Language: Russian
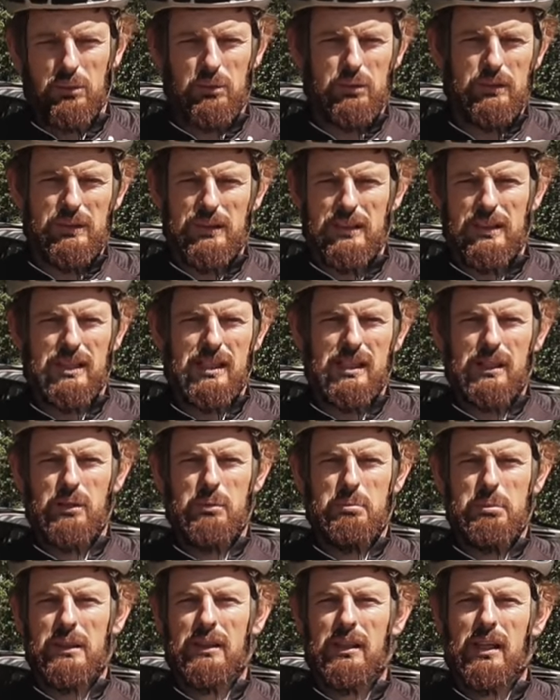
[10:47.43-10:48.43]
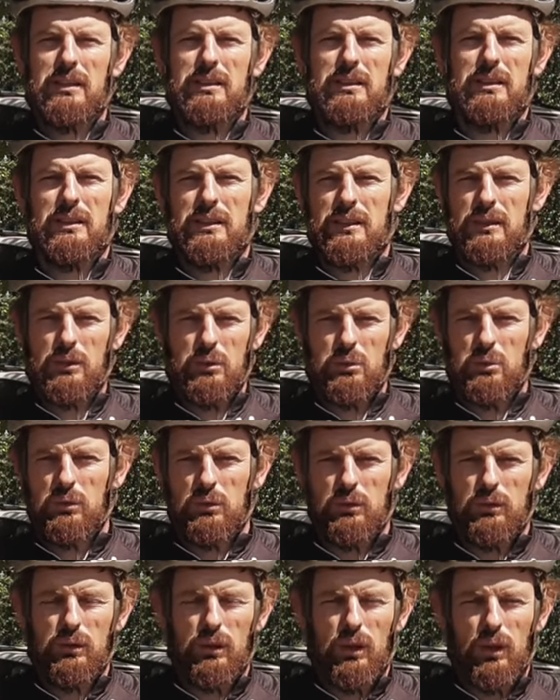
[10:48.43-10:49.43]
от 10 до 15
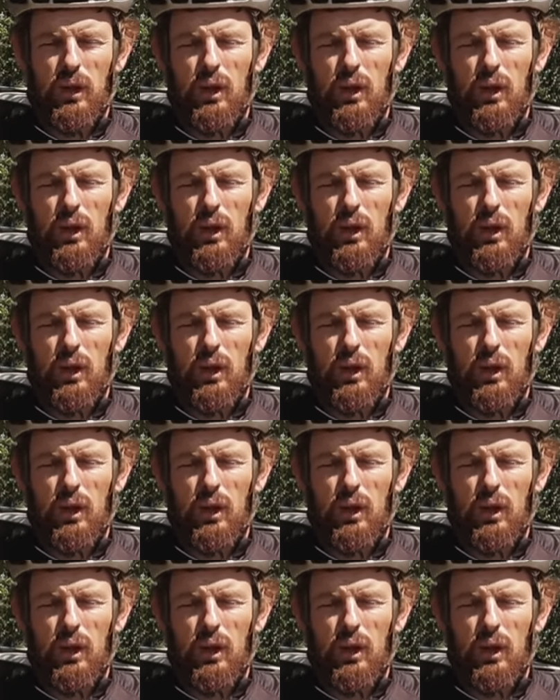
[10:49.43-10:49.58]
секунд.